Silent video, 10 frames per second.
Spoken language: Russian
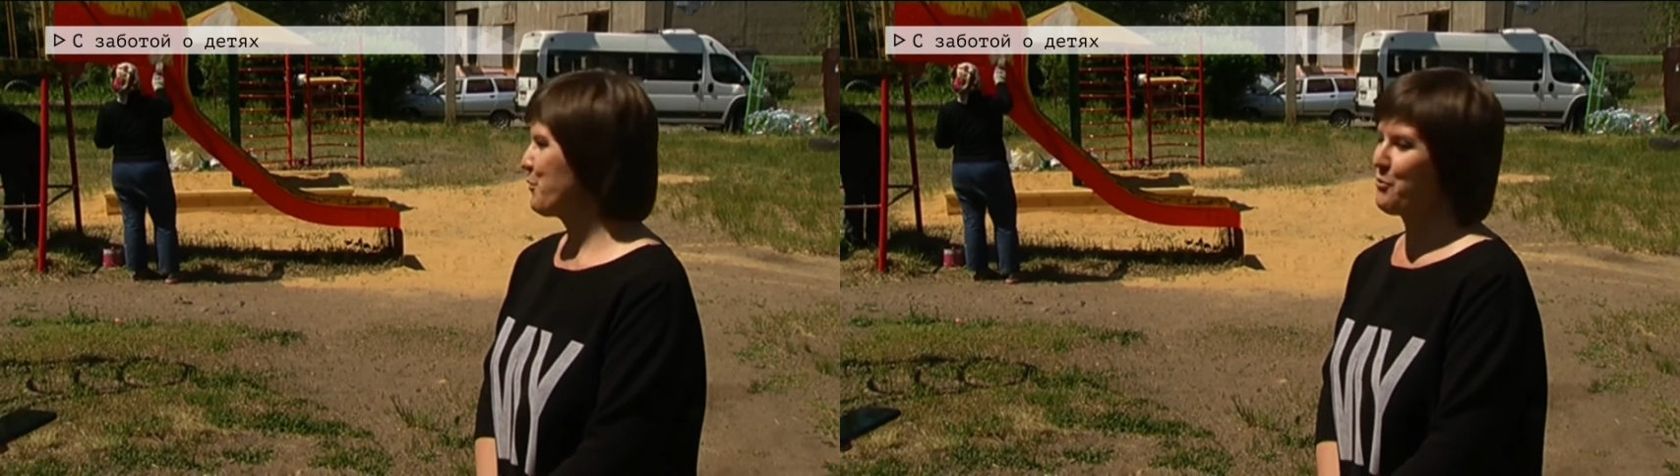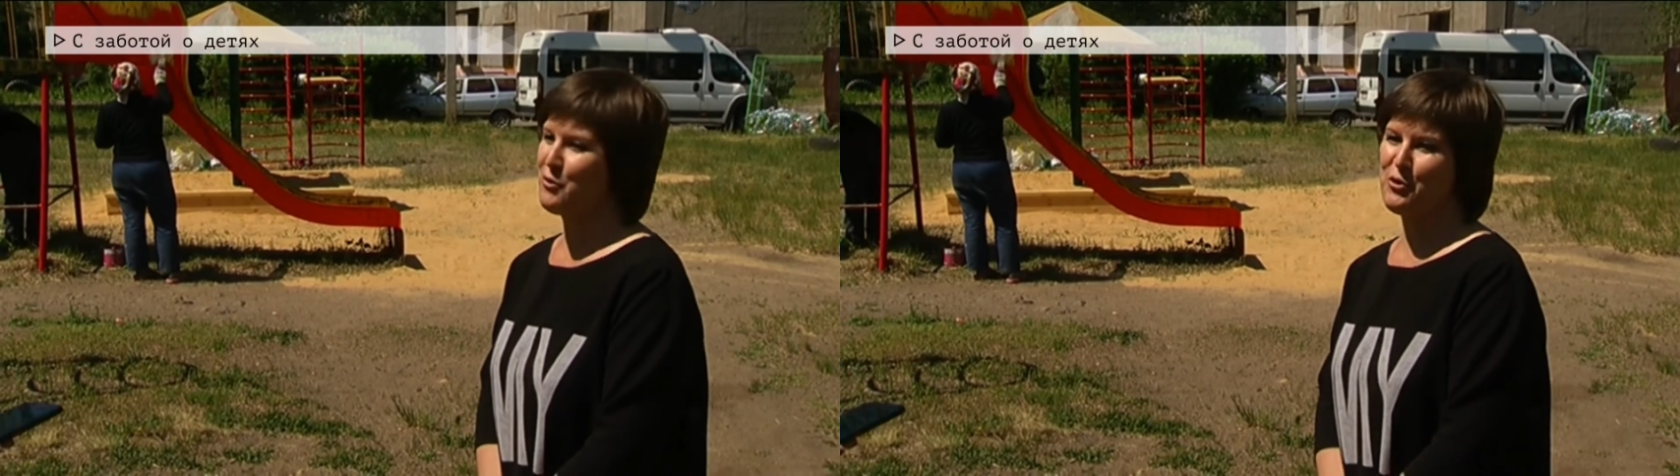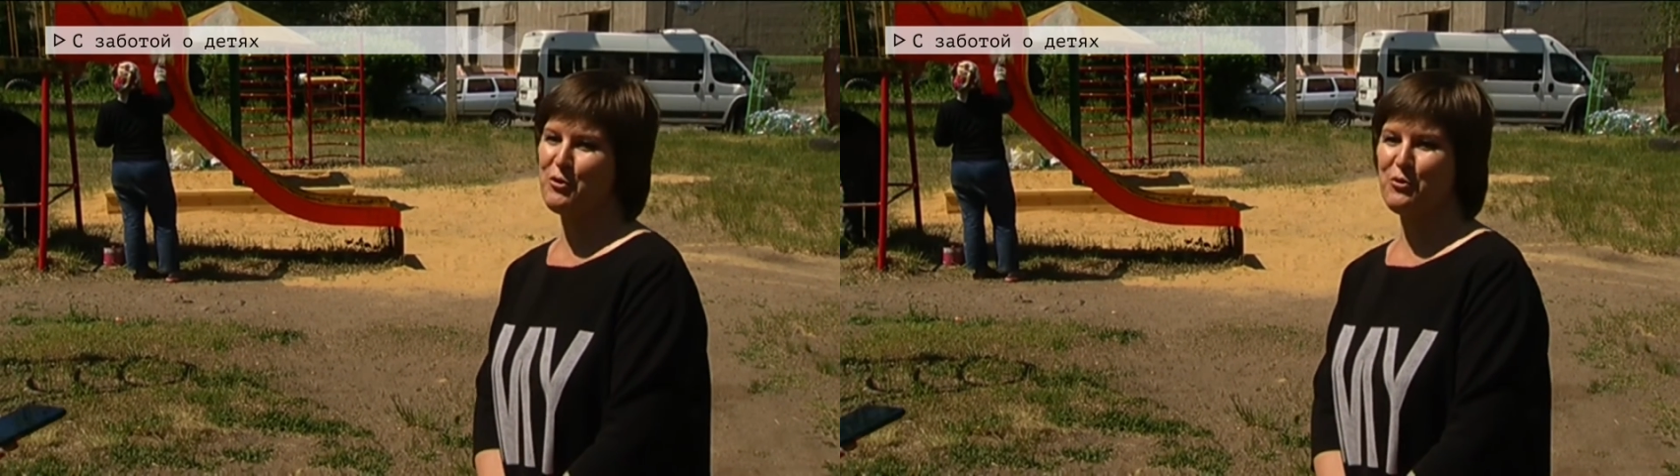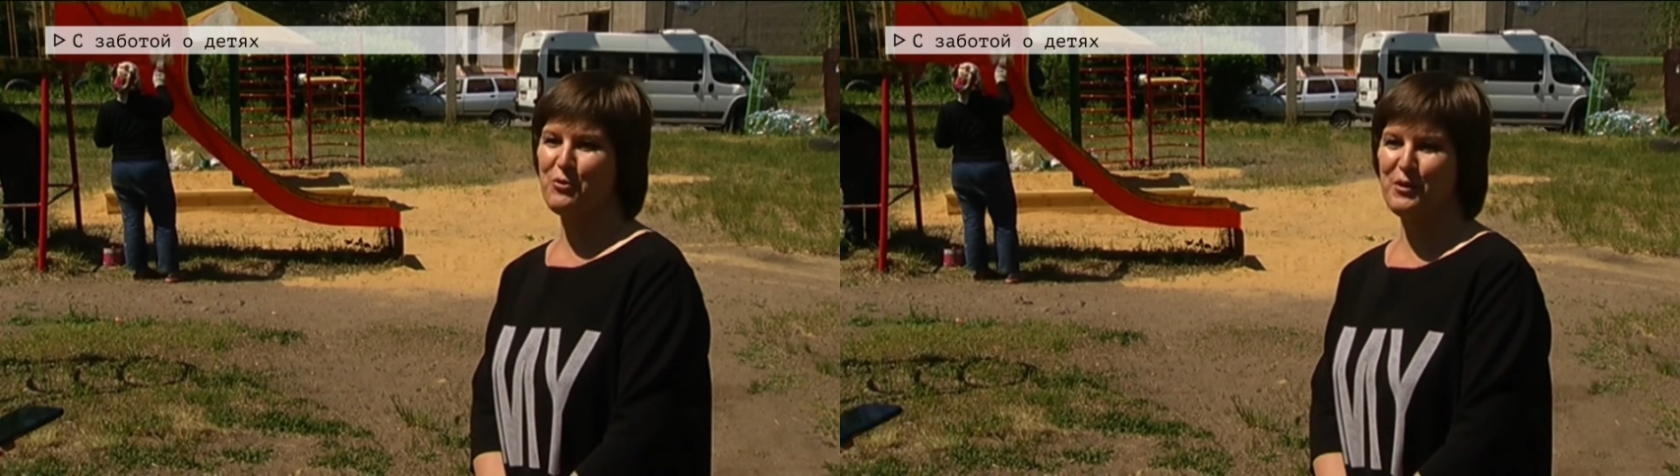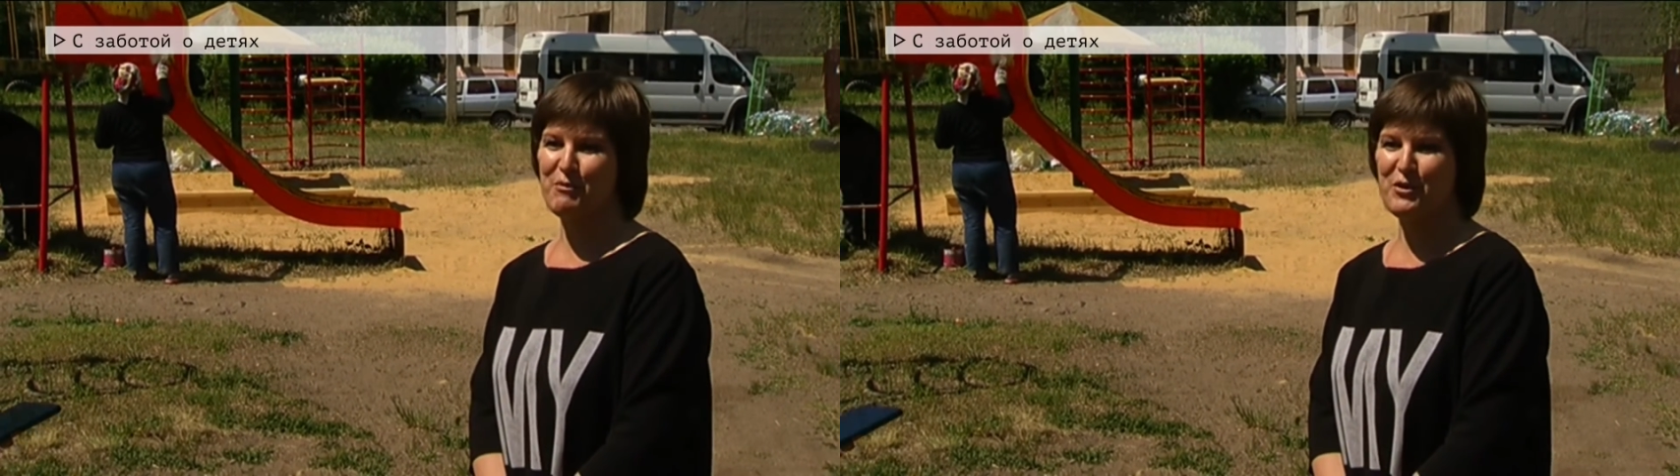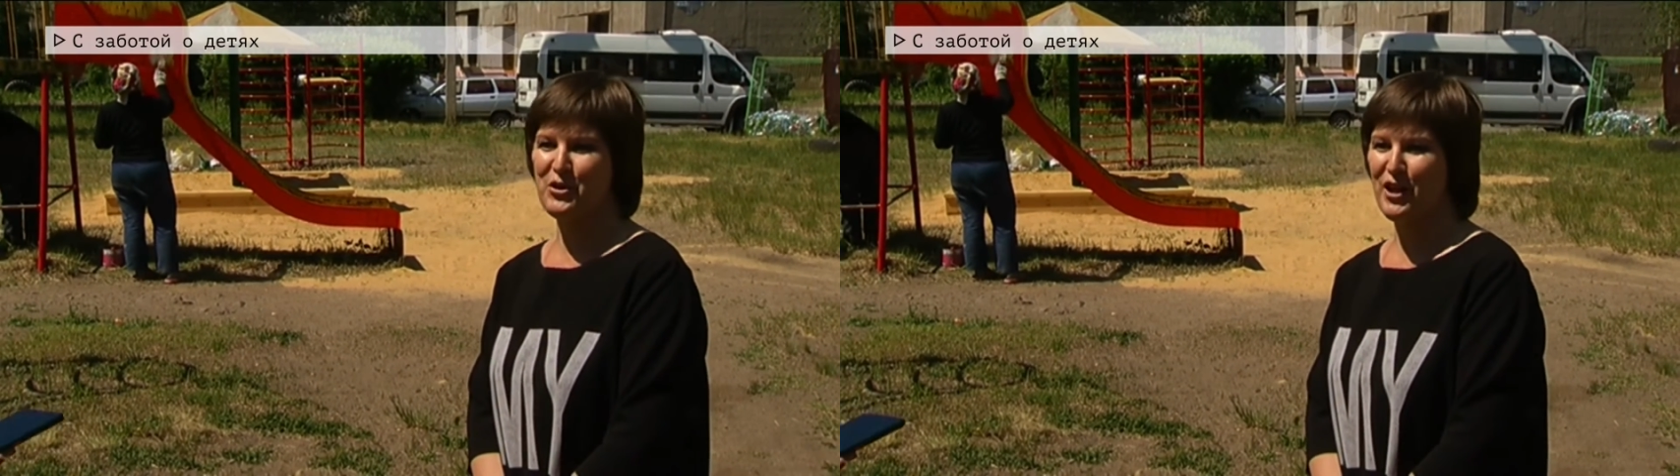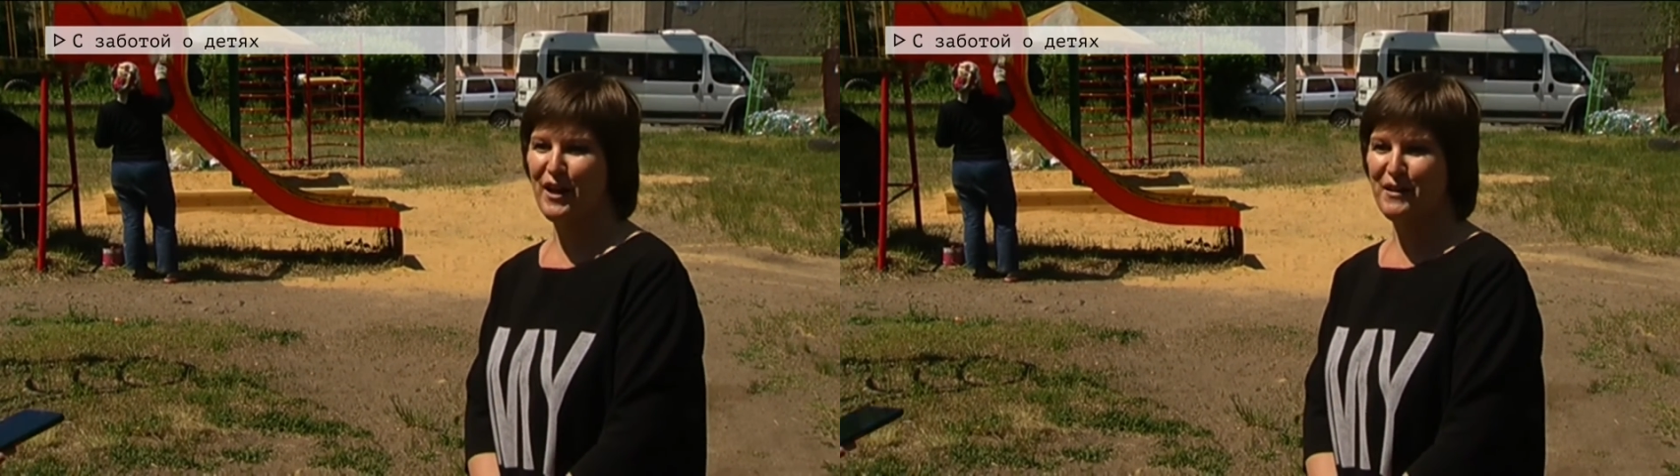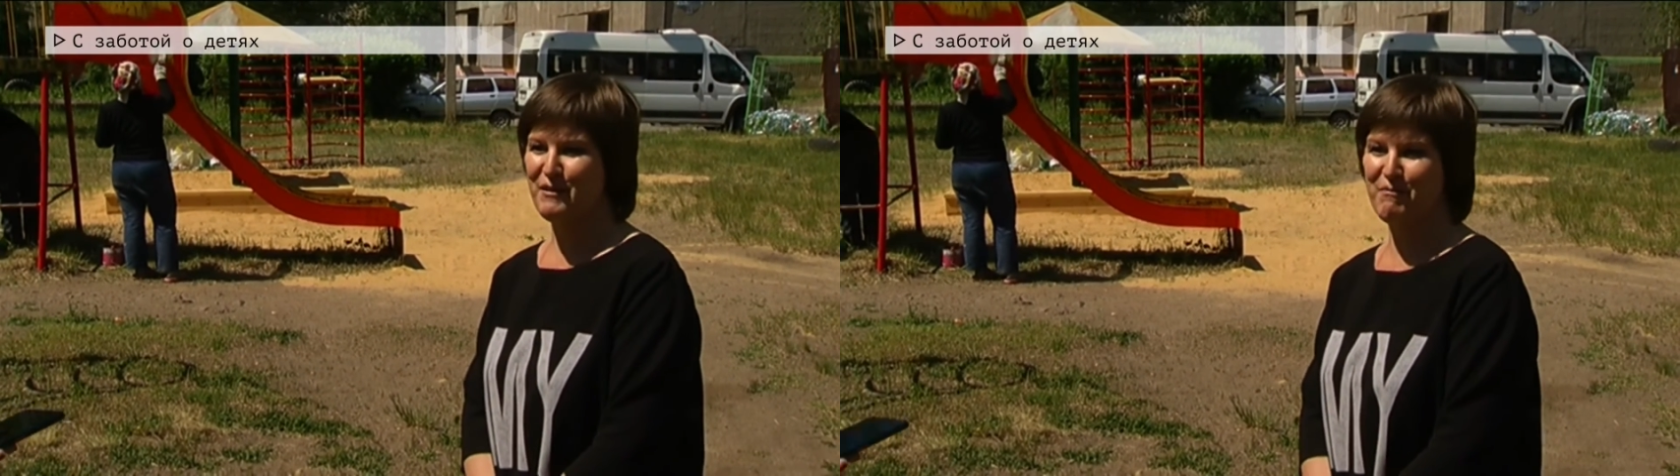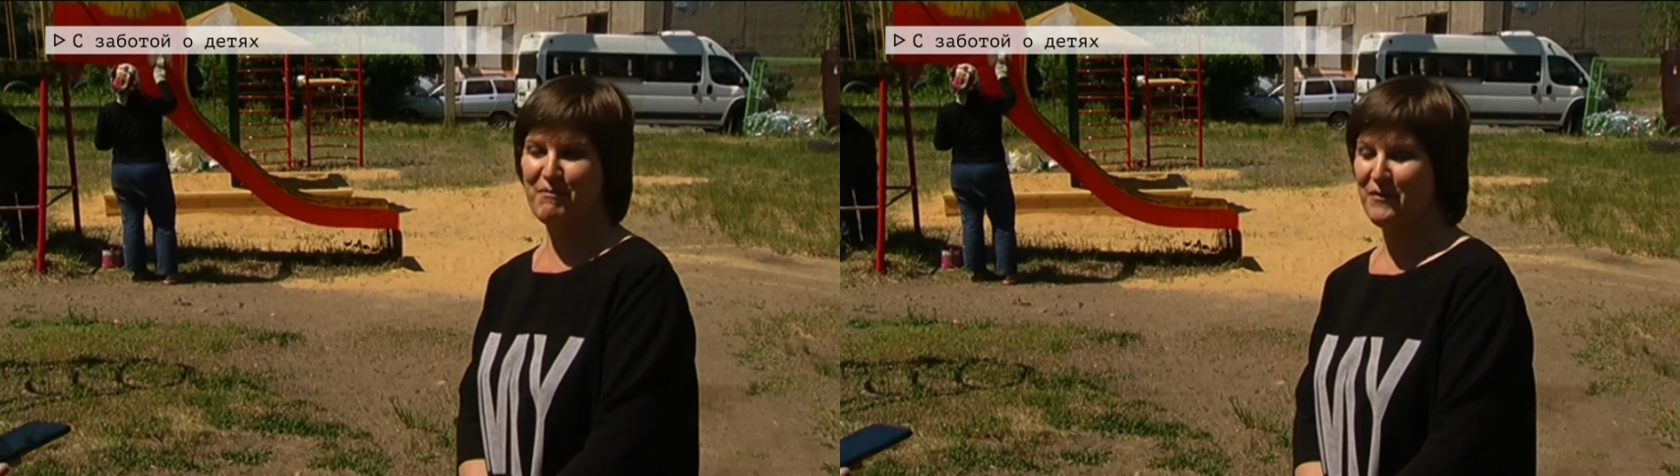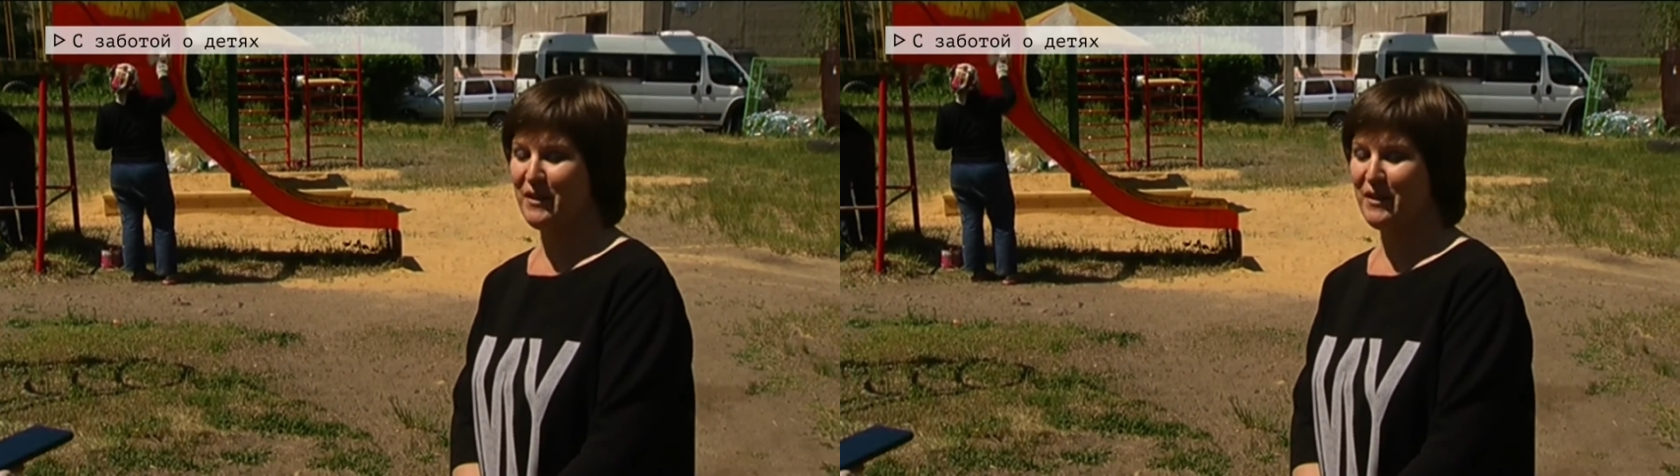песочницу, забежали.